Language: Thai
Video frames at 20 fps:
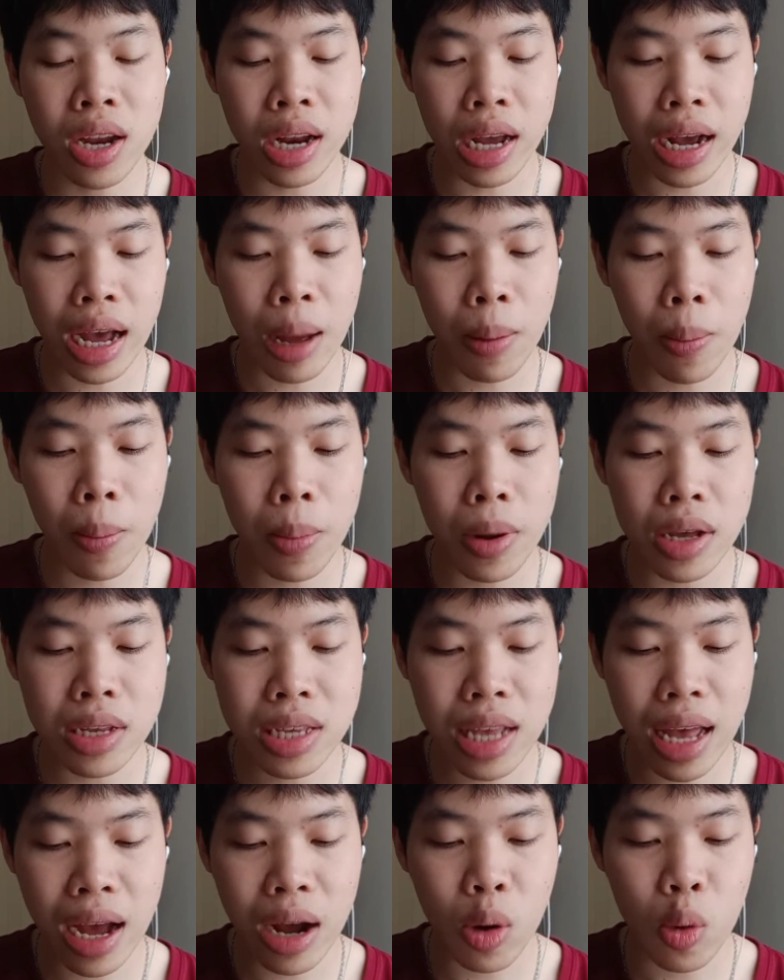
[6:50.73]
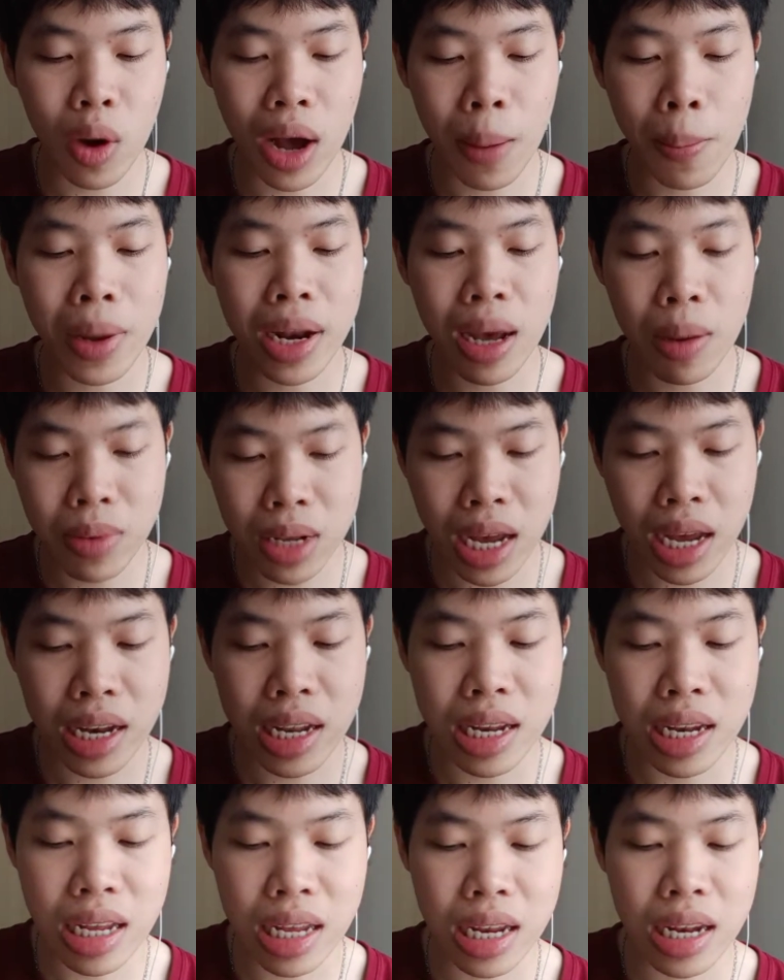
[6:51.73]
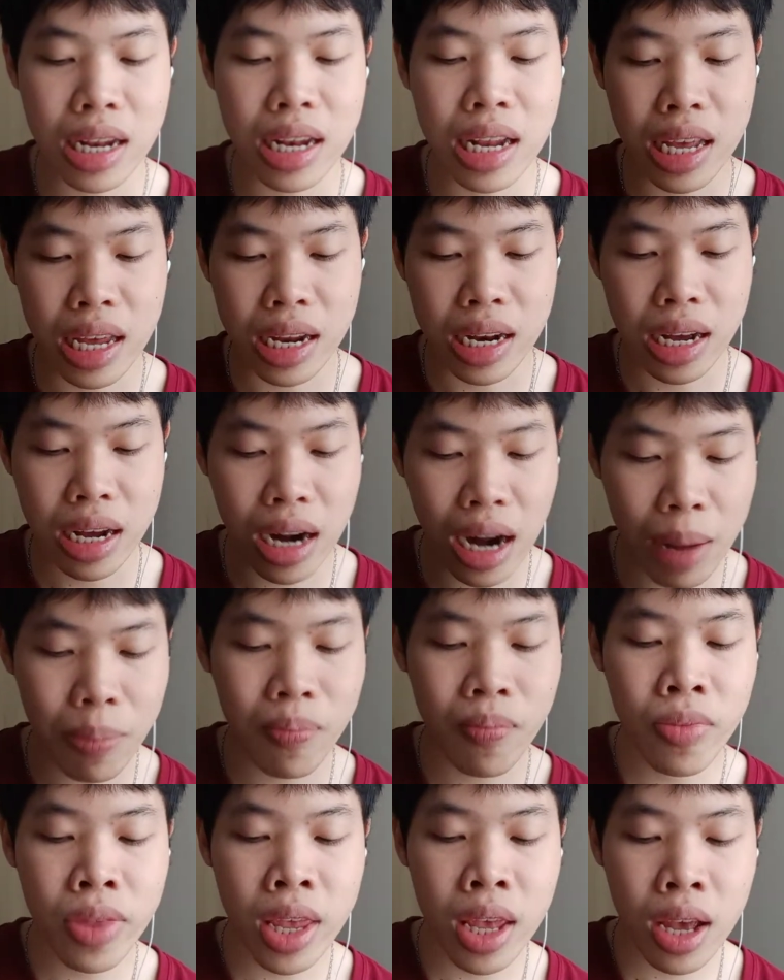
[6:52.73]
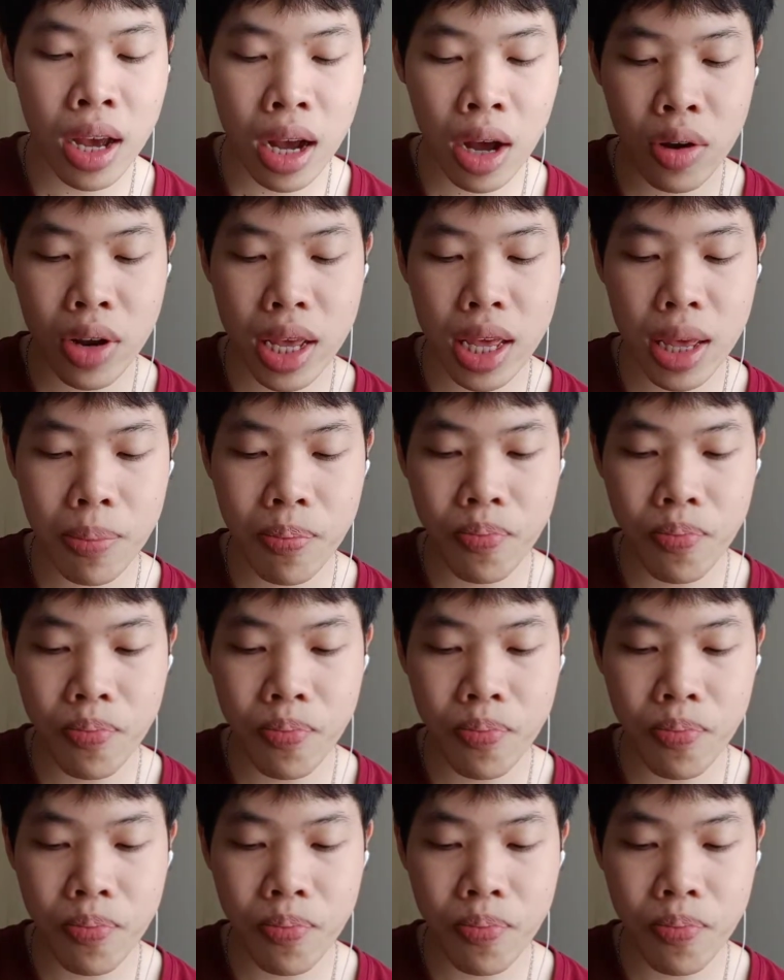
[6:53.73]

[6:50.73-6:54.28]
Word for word: นะครับ เพื่อสร้างความประทับใจที่ดีนั่นเองนะครับคราวนี้